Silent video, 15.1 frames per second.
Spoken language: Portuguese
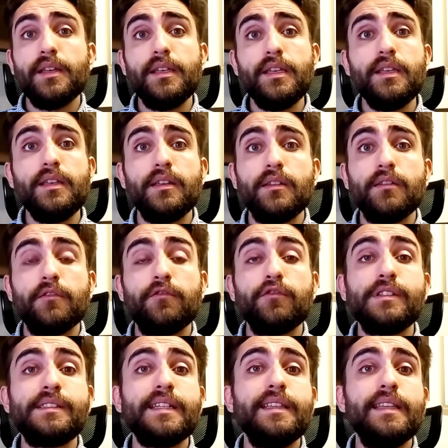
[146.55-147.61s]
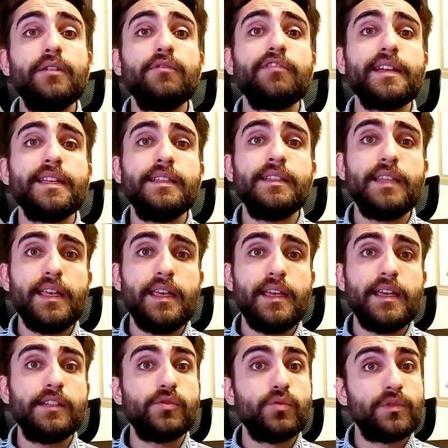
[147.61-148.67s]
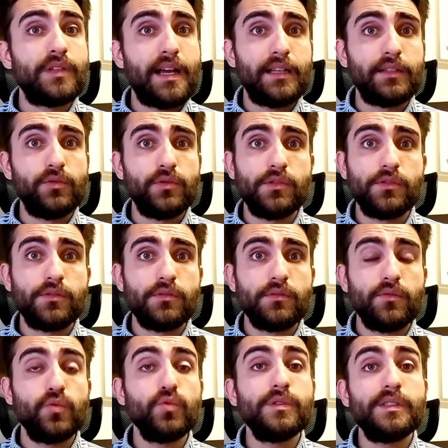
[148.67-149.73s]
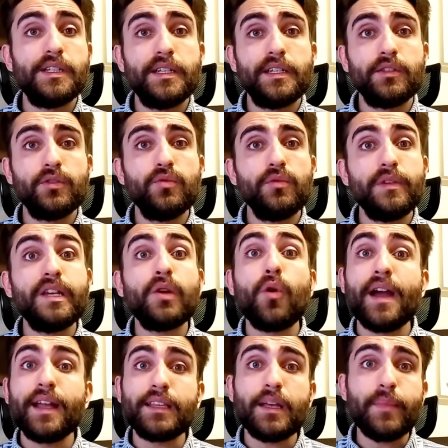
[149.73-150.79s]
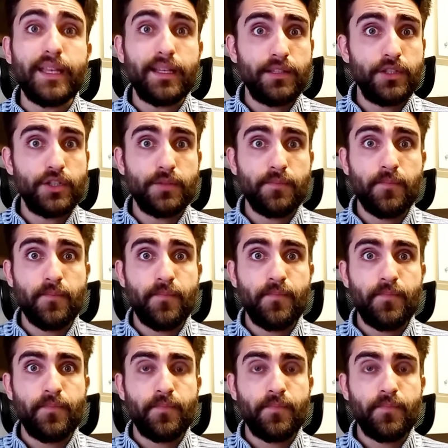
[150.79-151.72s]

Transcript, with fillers: e você não vai ter resultados usando incorretamente.